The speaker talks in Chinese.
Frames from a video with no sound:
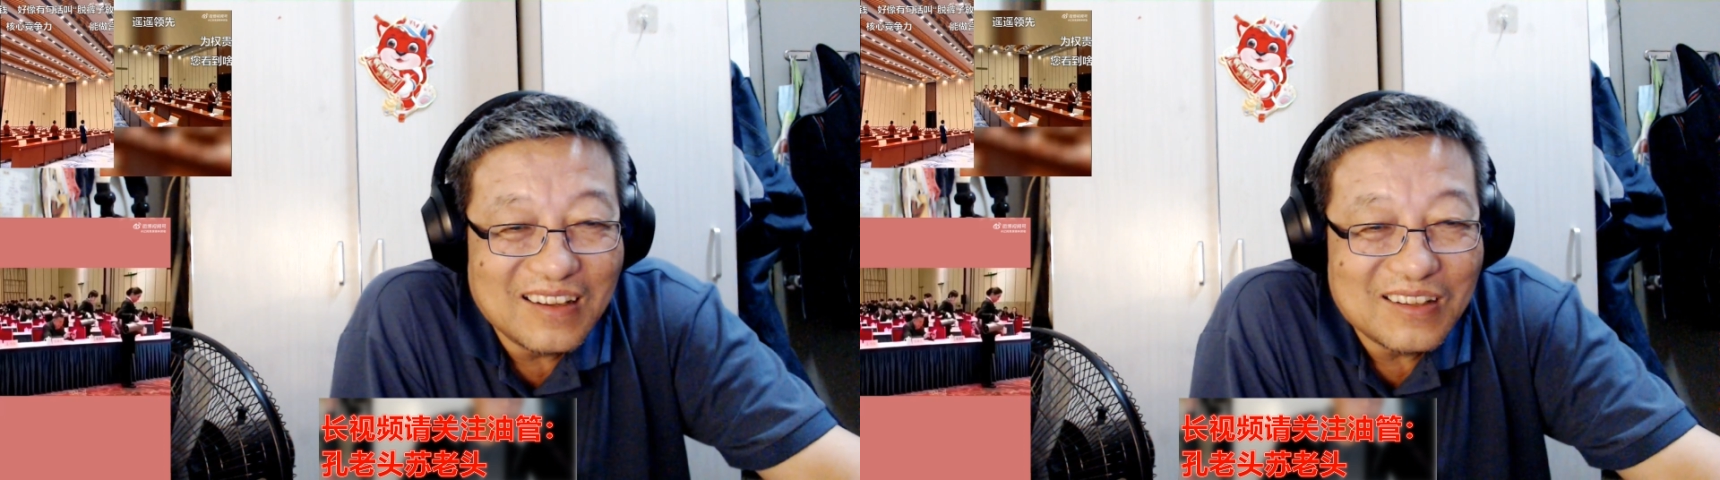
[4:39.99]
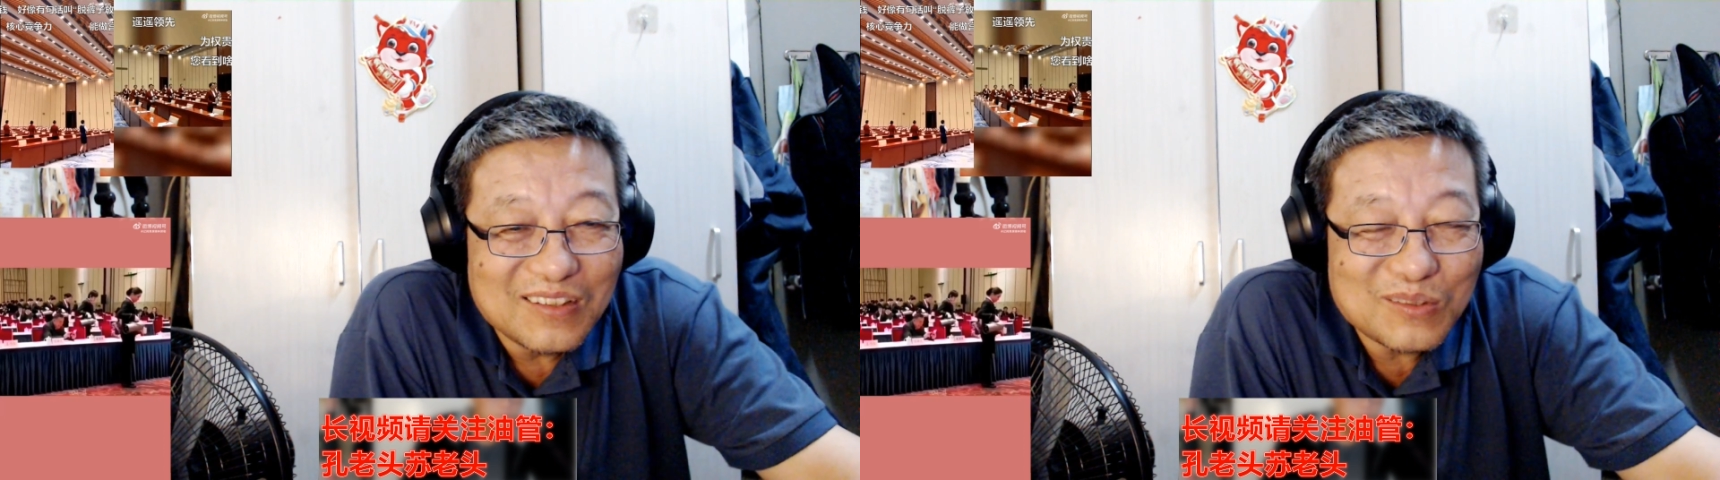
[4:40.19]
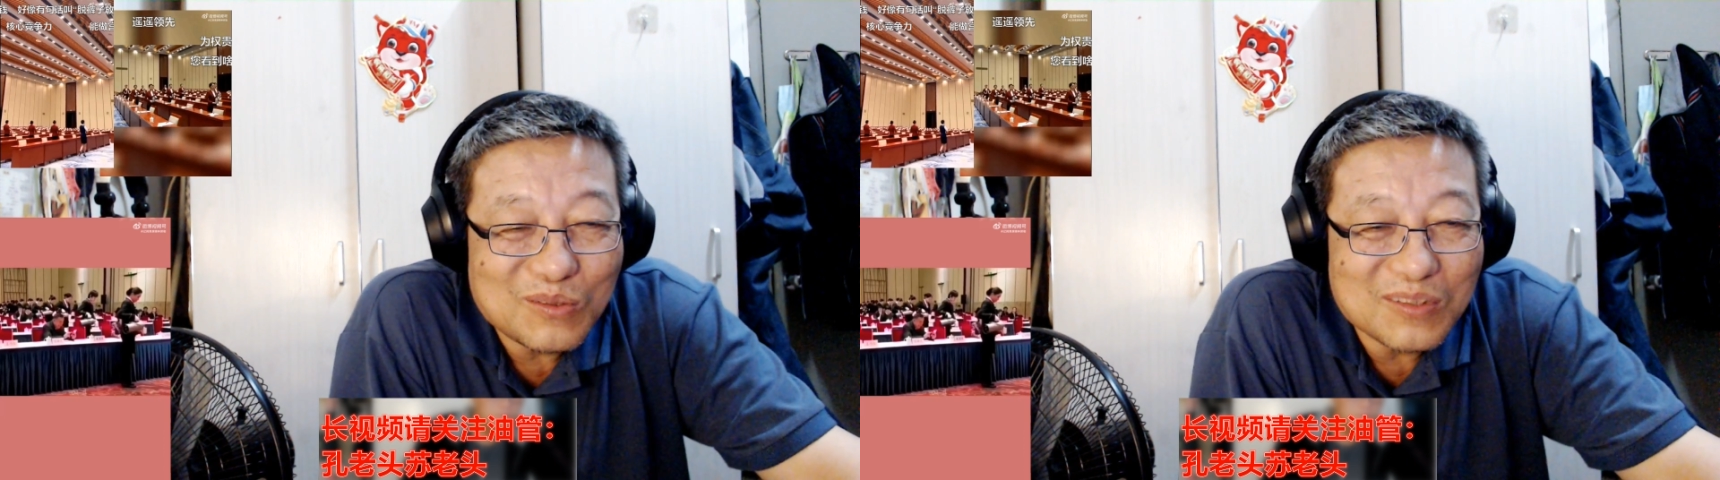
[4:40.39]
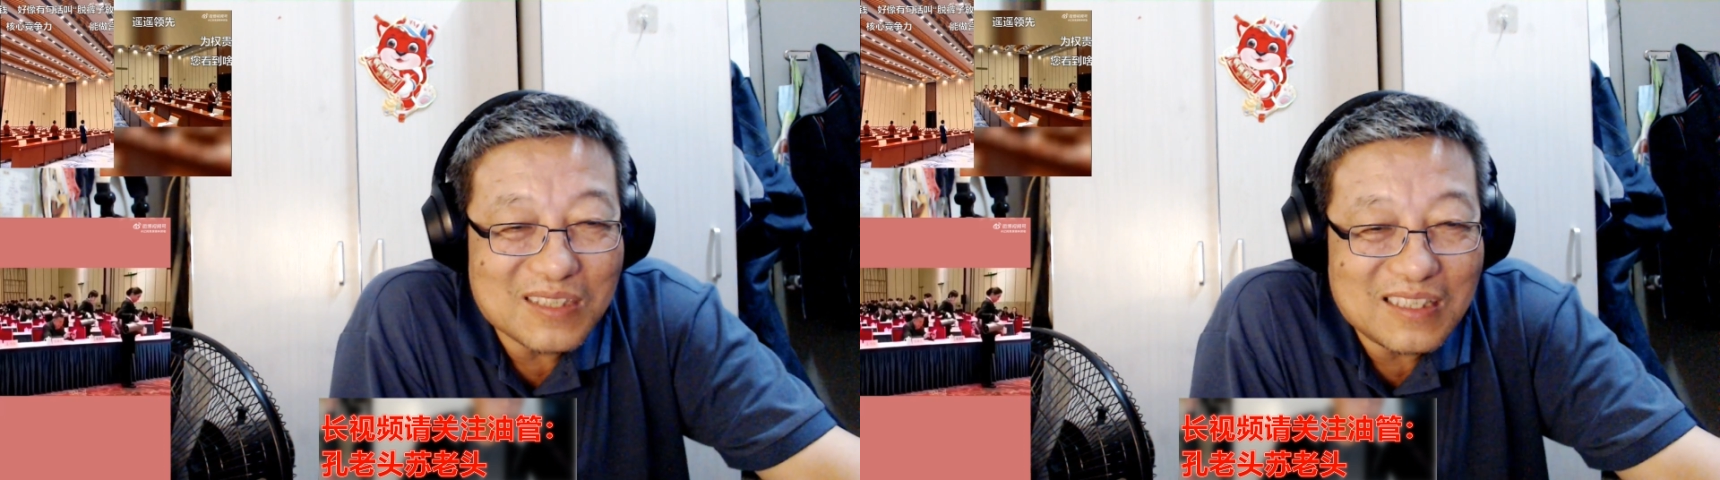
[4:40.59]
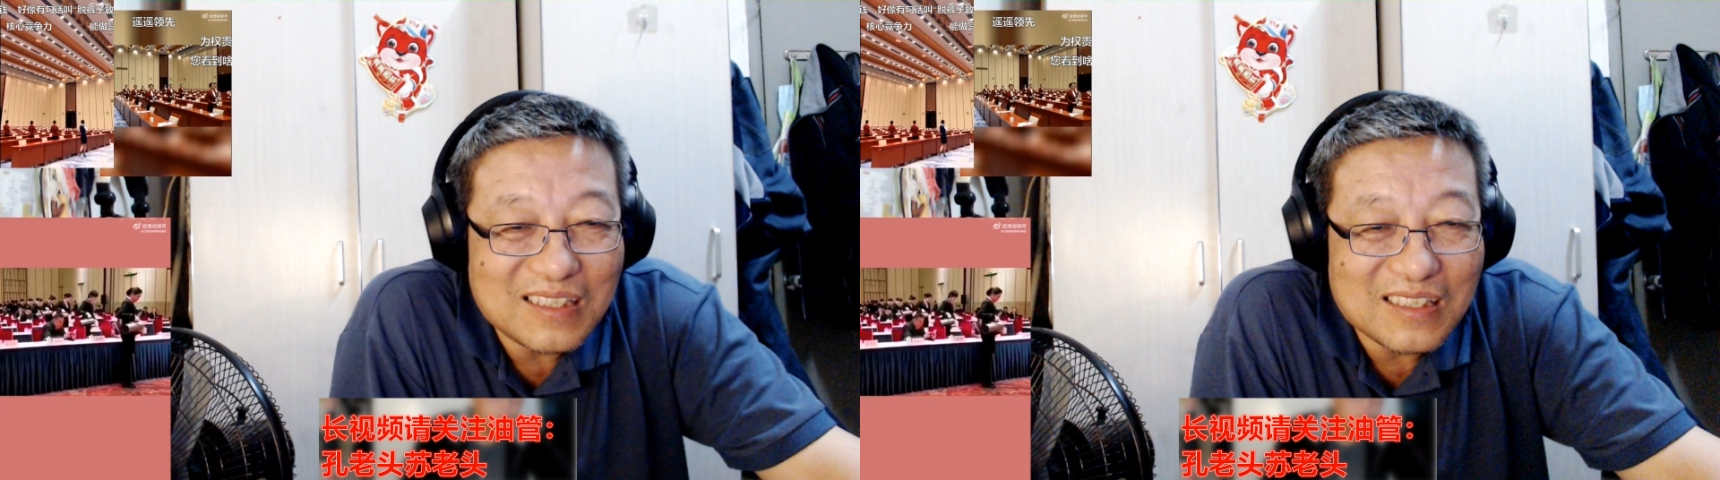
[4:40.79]
胸
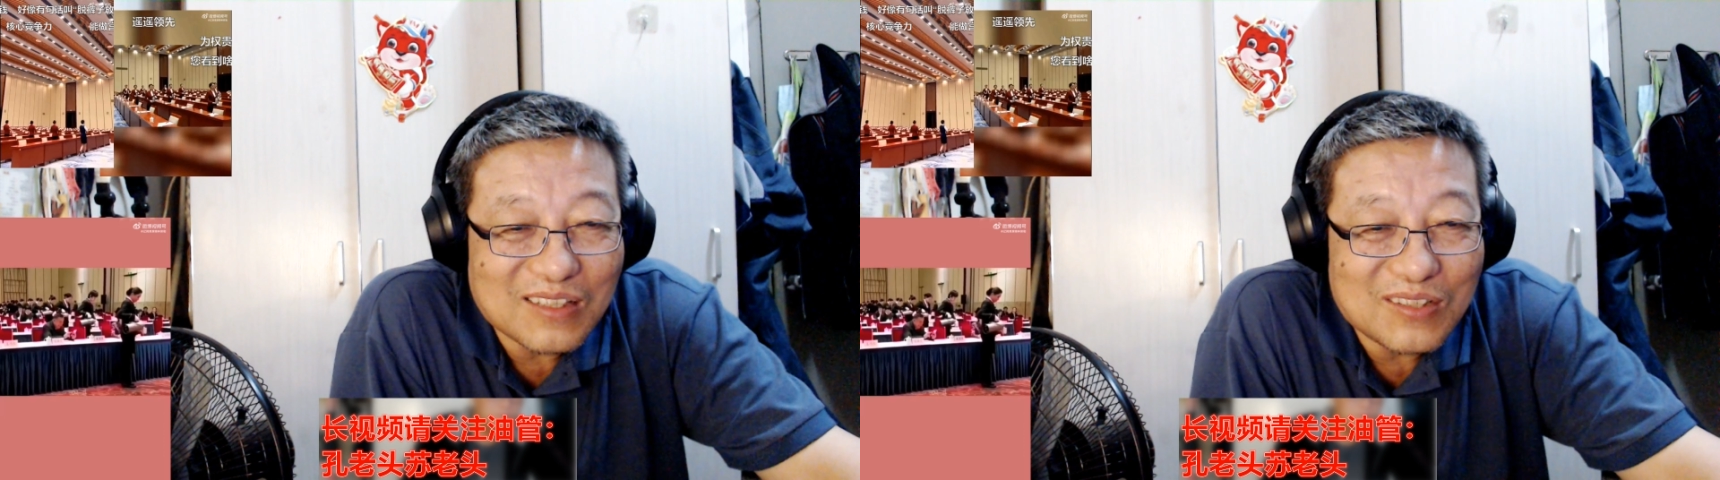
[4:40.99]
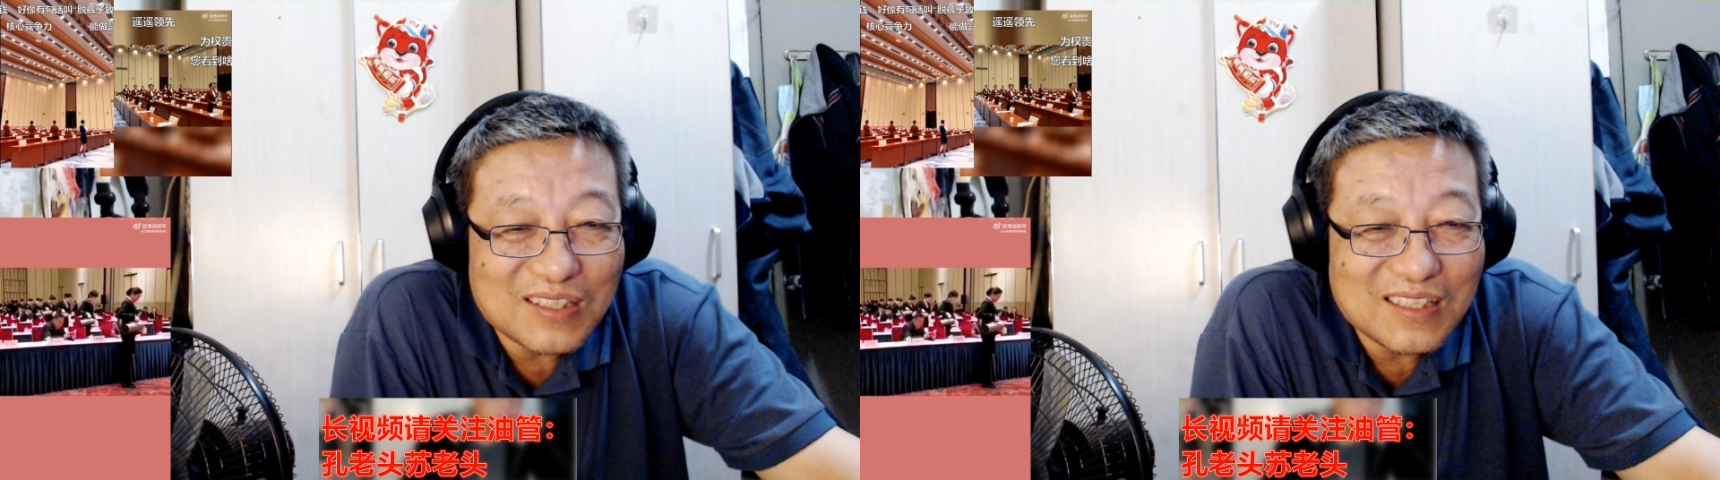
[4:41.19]
器都是